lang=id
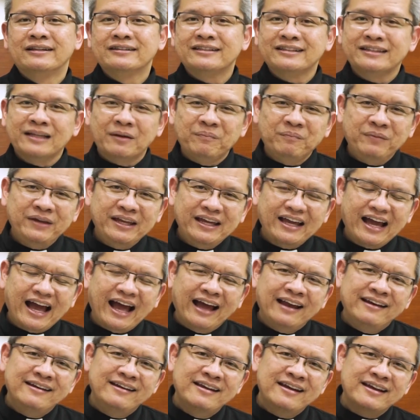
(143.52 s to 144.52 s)
Tetapi
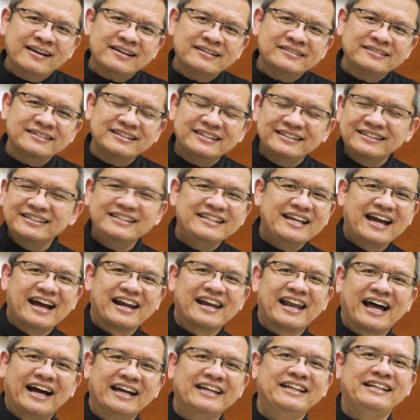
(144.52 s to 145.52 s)
ada sisi
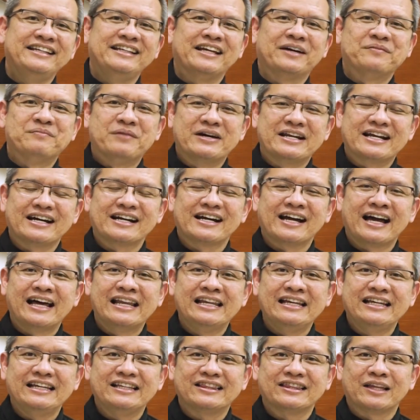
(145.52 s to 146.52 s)
yang lain yang
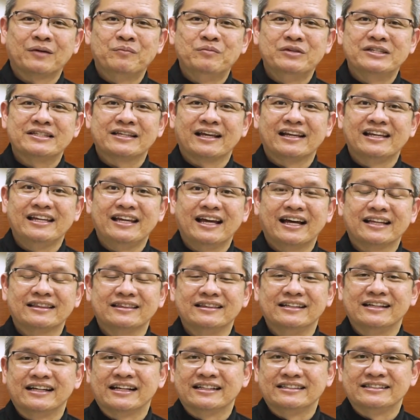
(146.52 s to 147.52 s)
barangkali kita bisa
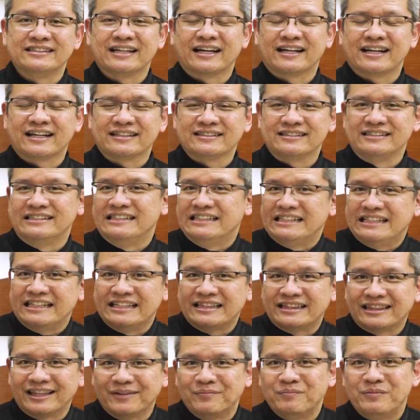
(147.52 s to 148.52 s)
lihat dengan cara
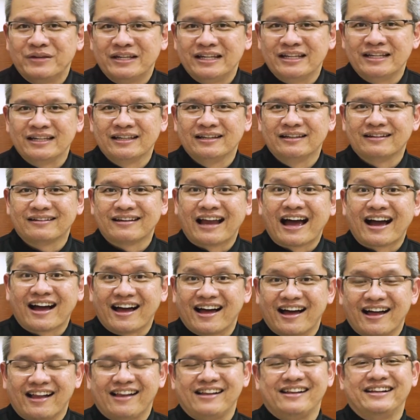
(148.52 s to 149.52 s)
sedikit lebih
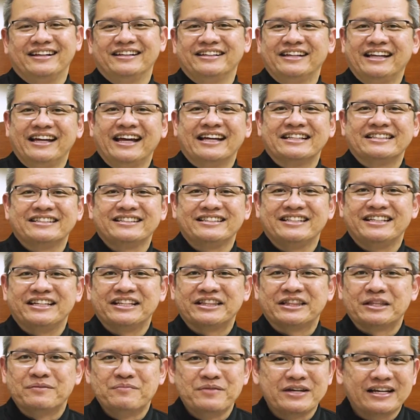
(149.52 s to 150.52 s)
nakal, dengan
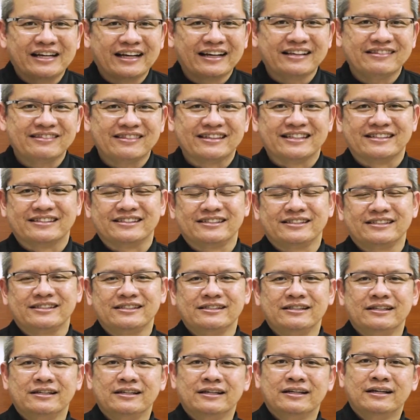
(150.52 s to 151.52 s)
sedikit lebih kritis.